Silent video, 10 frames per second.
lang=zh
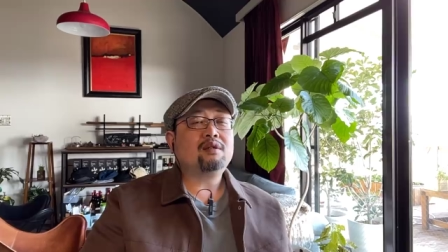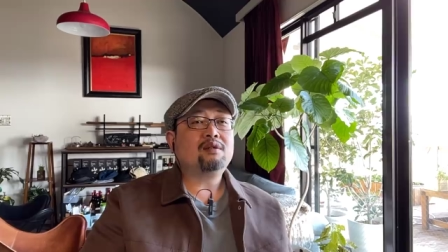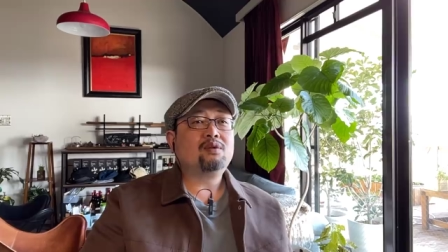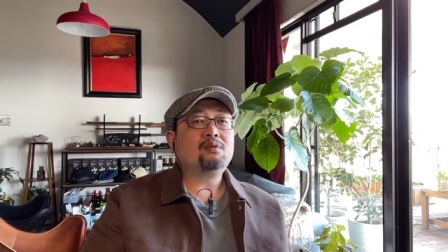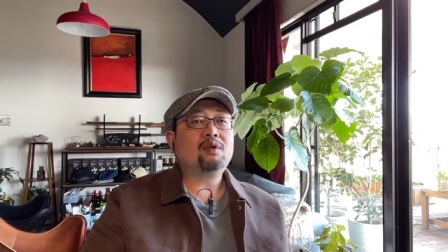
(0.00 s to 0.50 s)

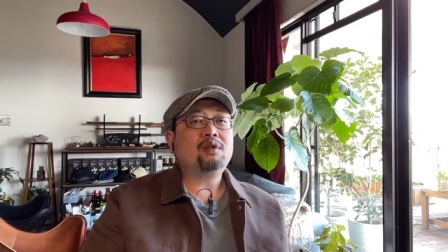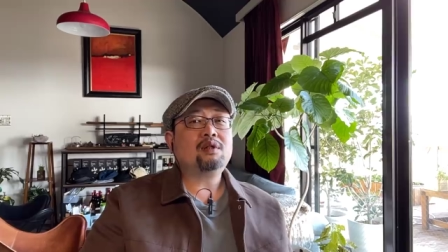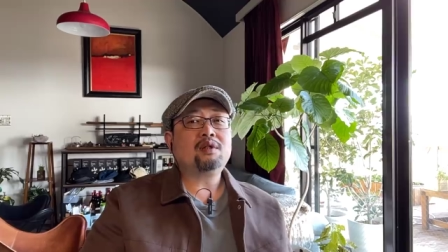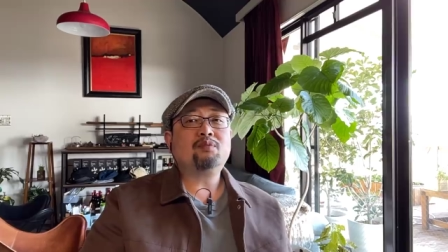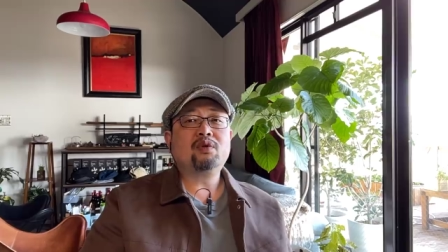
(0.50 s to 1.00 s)
神，中国人
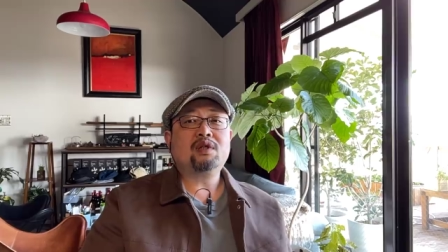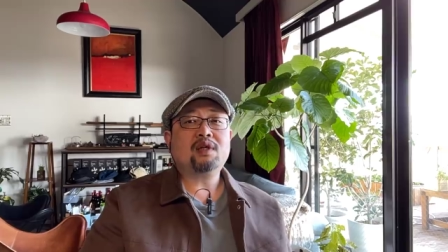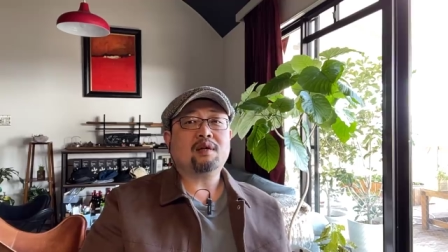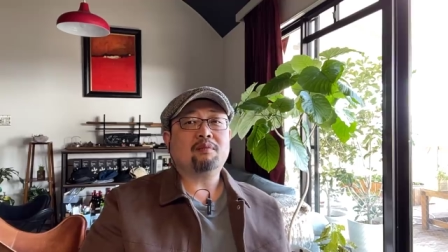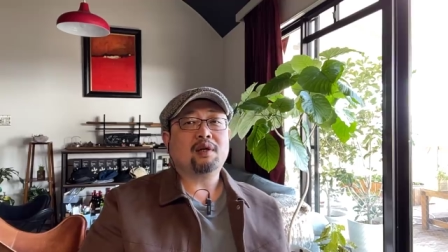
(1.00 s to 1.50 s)
精神不值
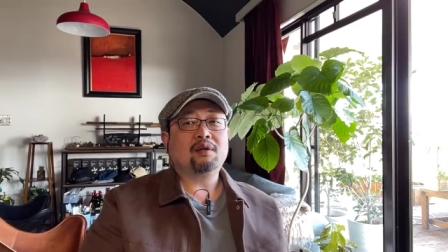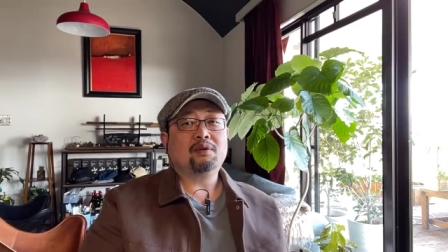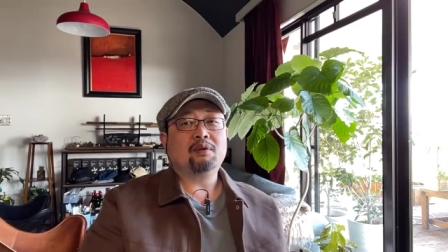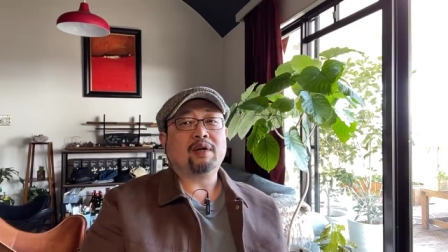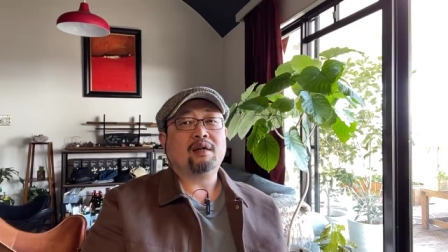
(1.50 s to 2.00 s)
钱嘛，
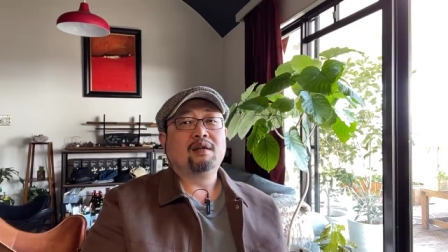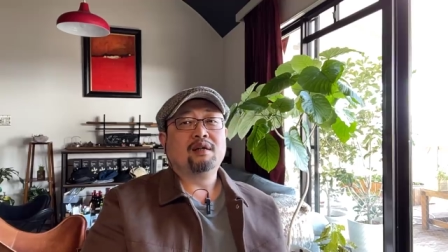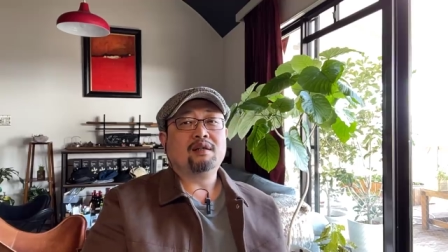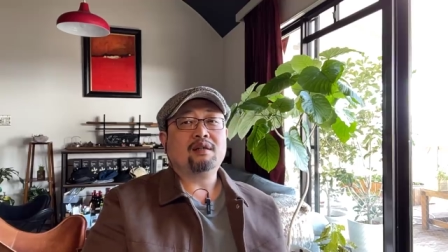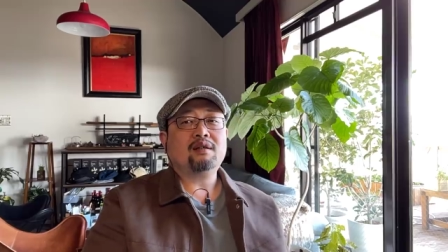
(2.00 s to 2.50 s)
对吧？
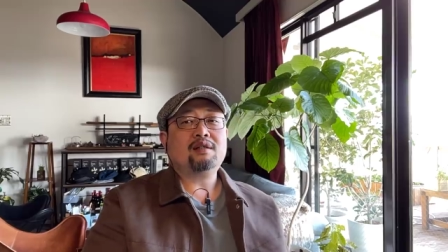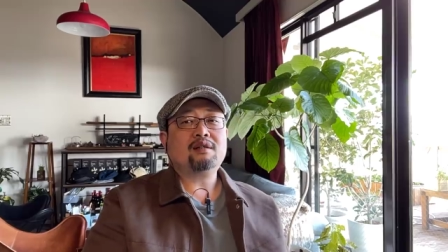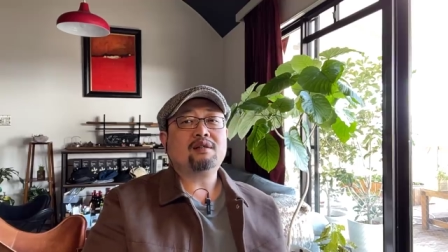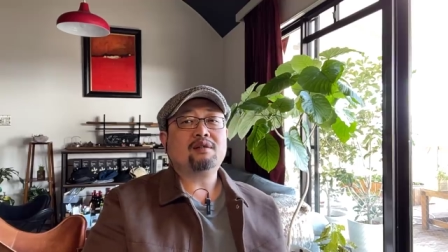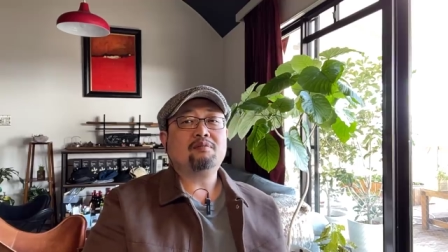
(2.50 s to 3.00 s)
您的
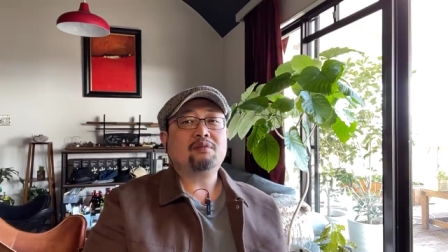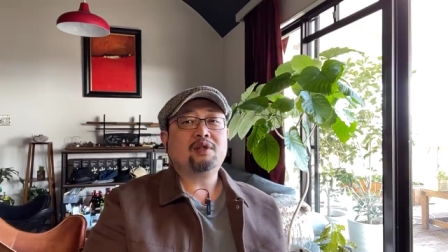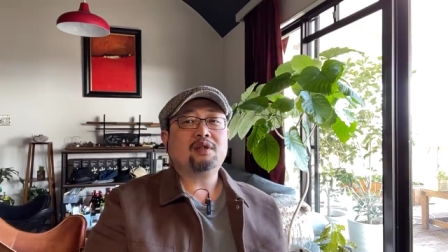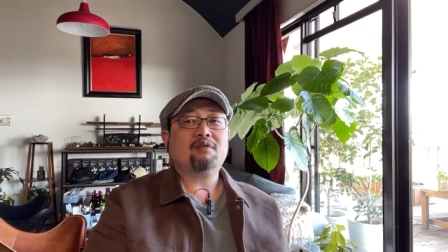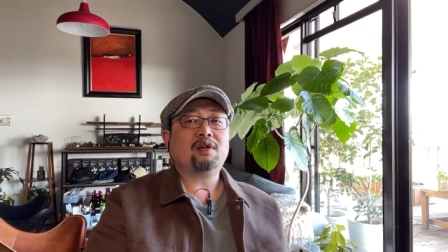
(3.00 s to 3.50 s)
精神
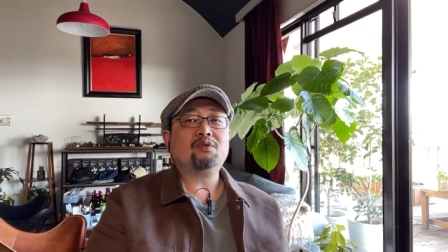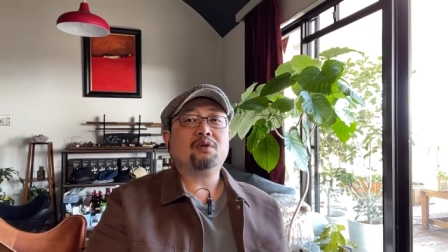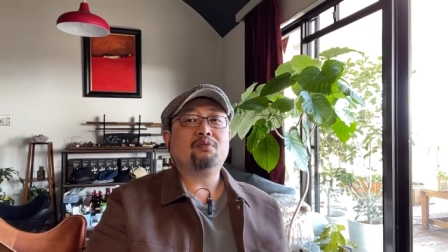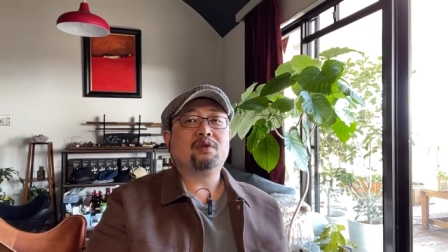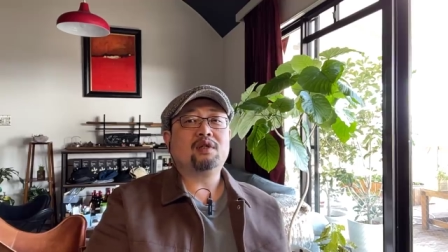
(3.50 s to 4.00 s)
真的完
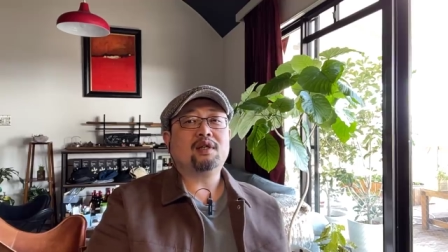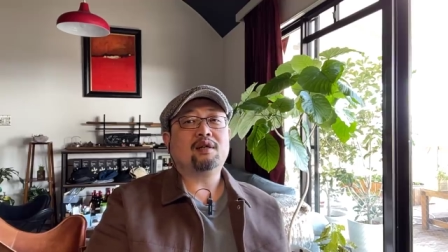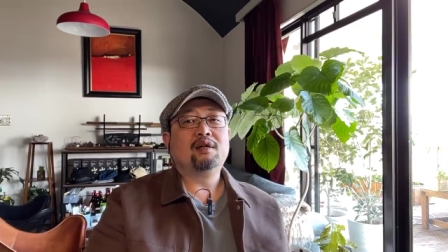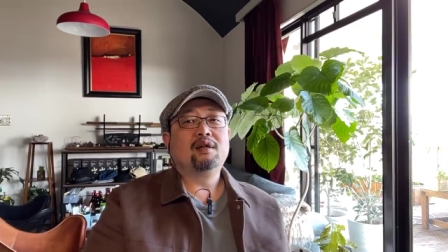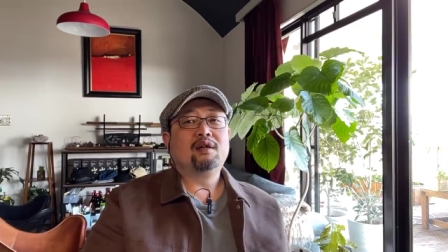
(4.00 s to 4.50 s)
全不值钱。